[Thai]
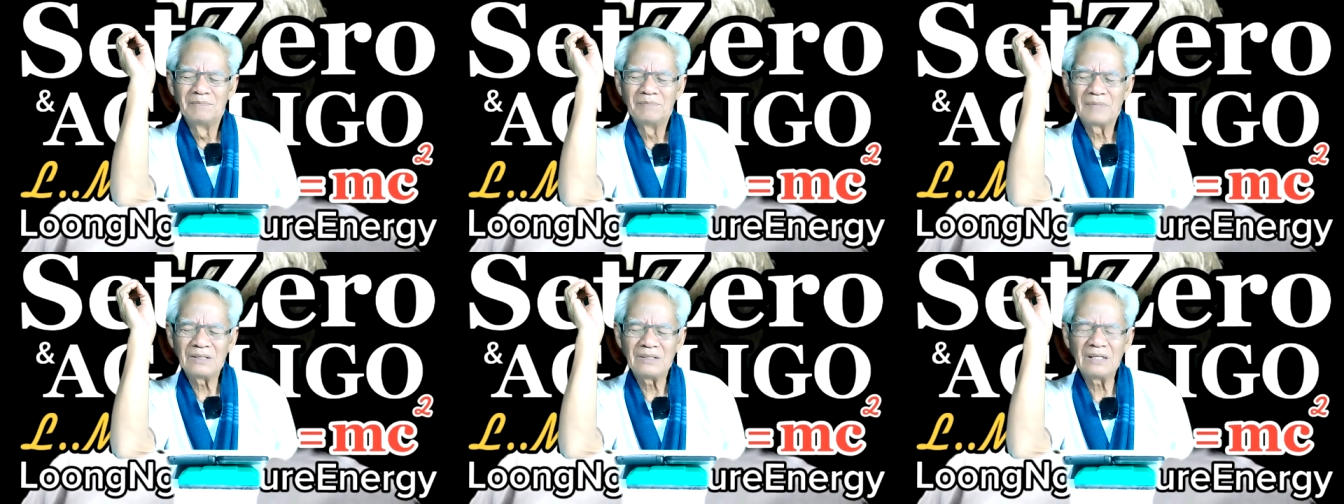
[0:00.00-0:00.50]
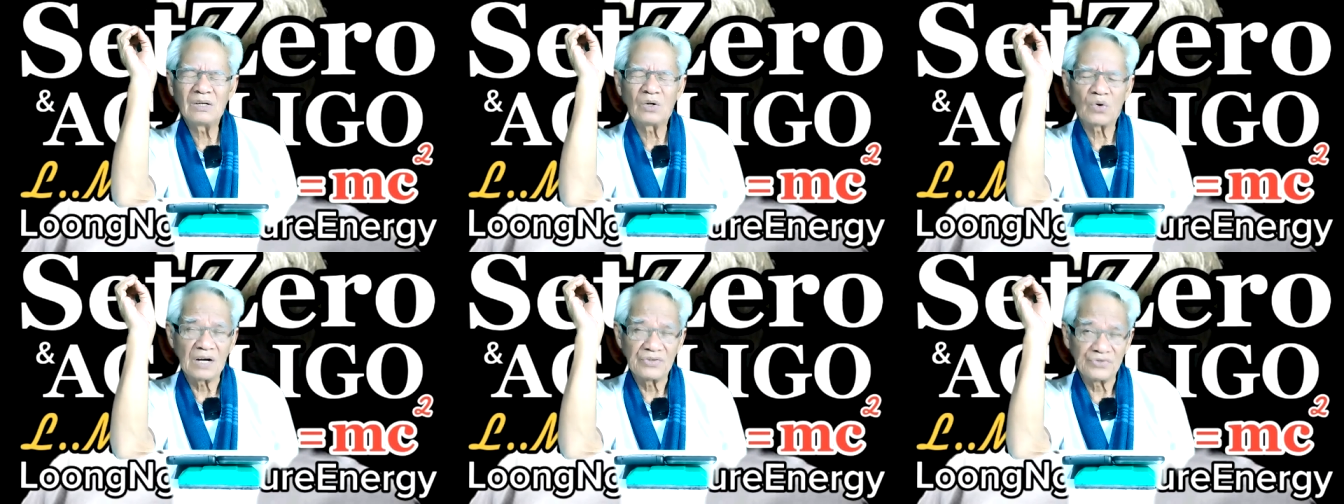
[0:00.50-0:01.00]
มันยิ่ง
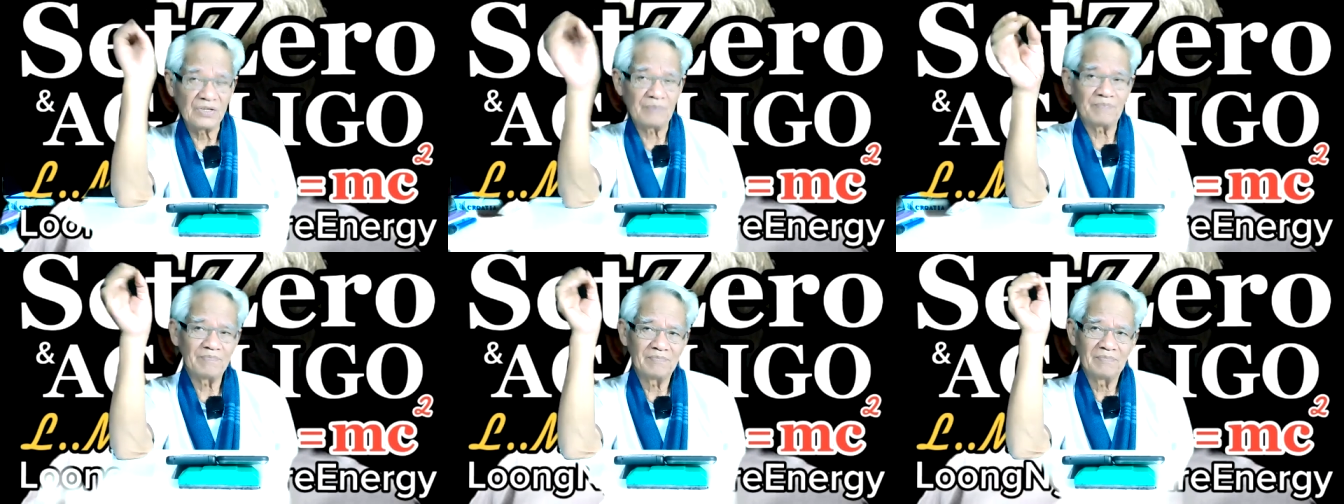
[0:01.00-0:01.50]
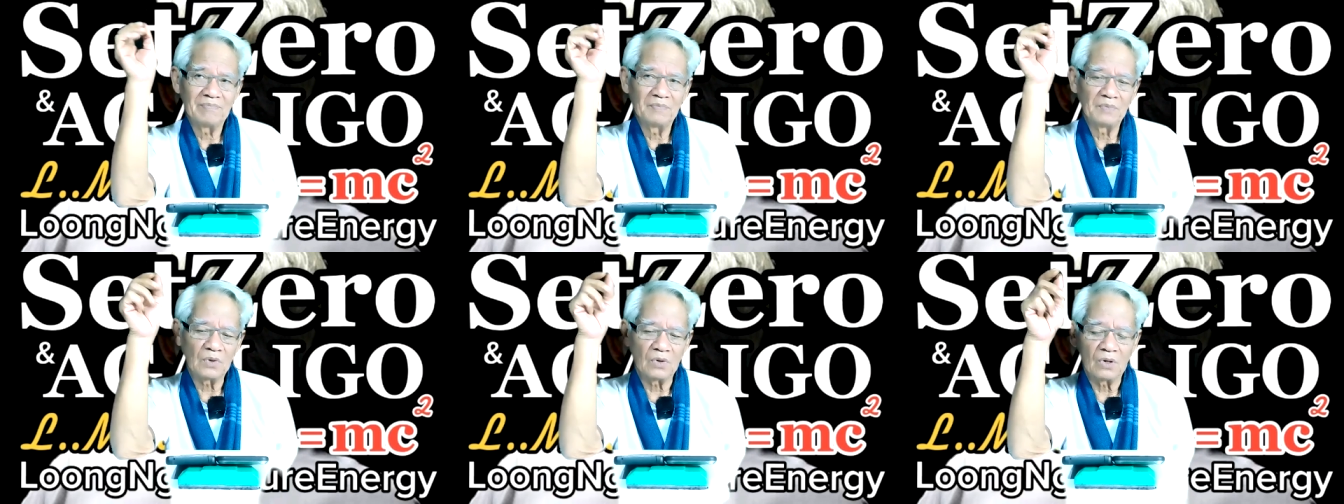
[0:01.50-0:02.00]
กว่าชิป
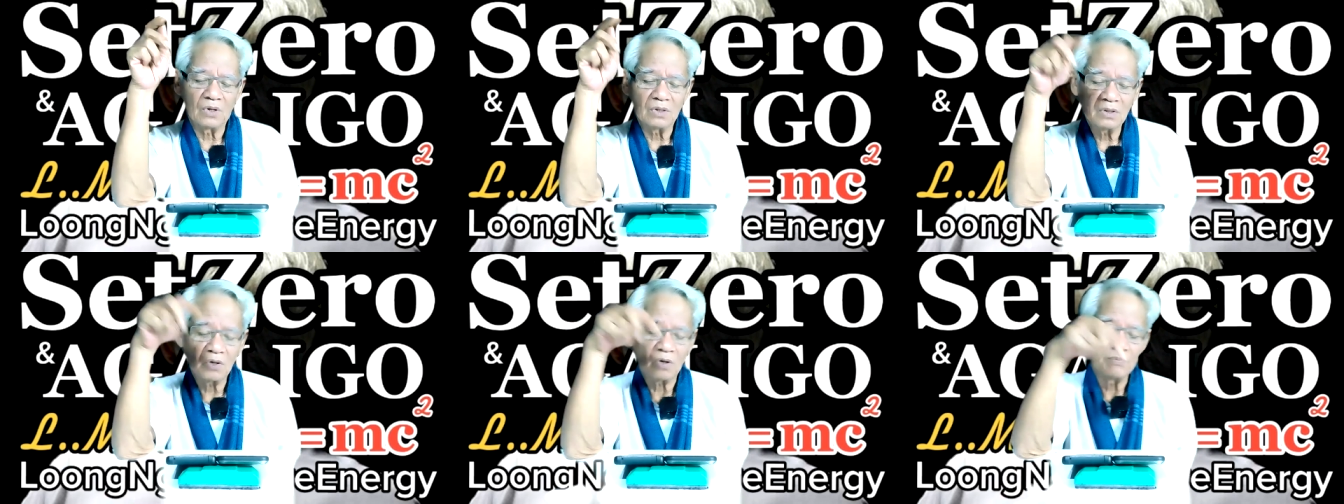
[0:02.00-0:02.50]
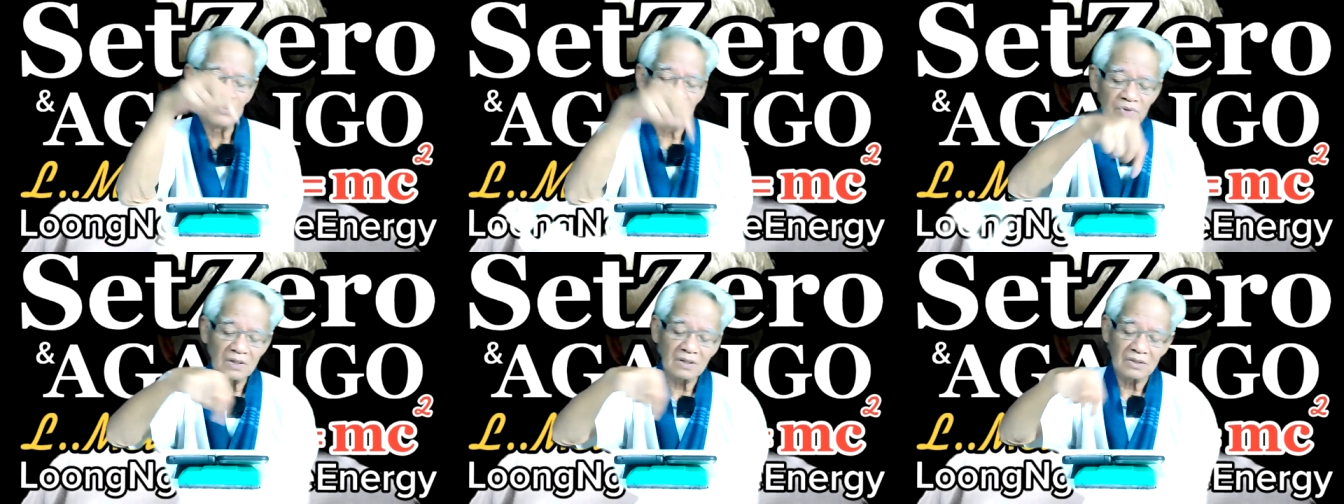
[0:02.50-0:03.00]
ของคอมพิว
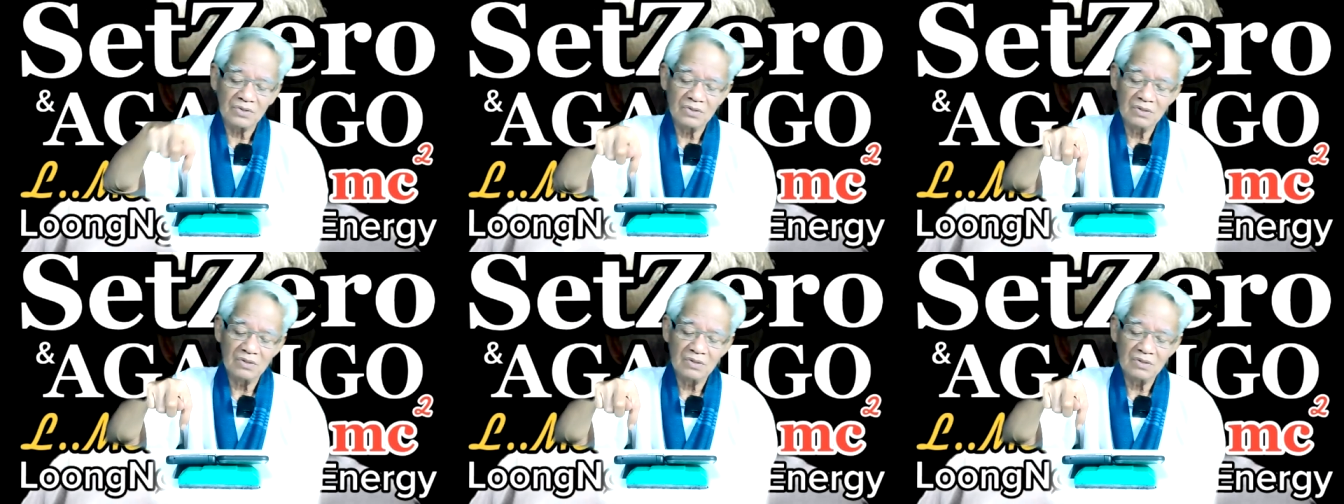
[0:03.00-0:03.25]
เตอร์